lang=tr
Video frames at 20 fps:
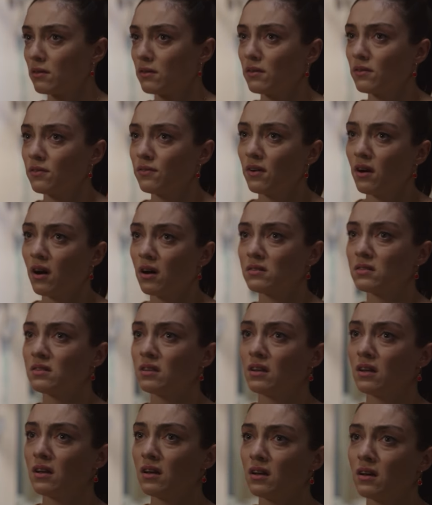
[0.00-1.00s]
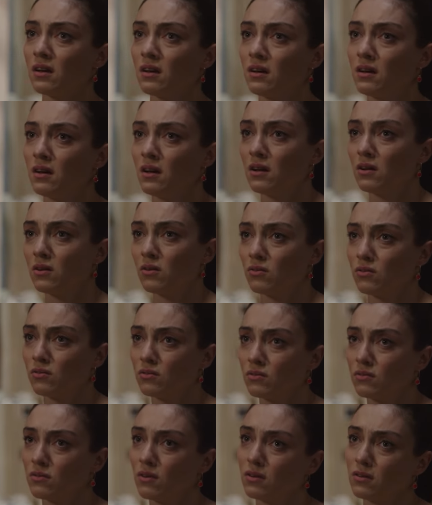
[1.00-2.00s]
Selim. Fatih. Vallahi
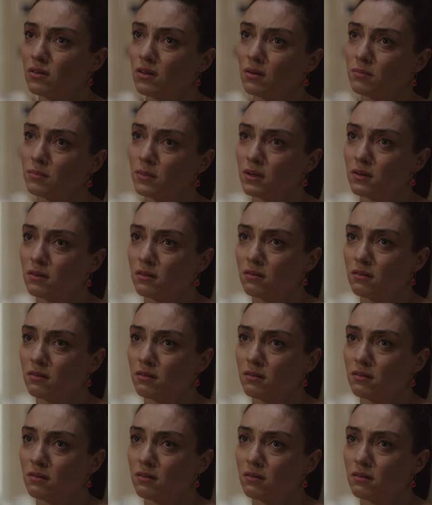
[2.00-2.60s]
yazıklar olsun